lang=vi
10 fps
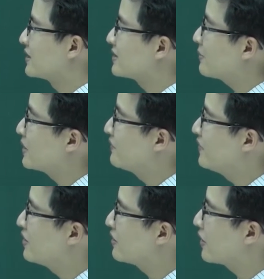Z bình
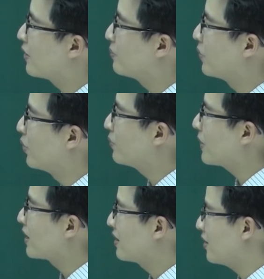phương cộng
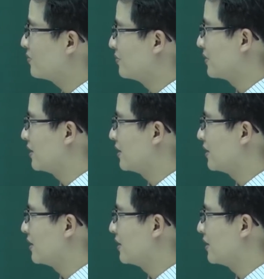bốn bằng không.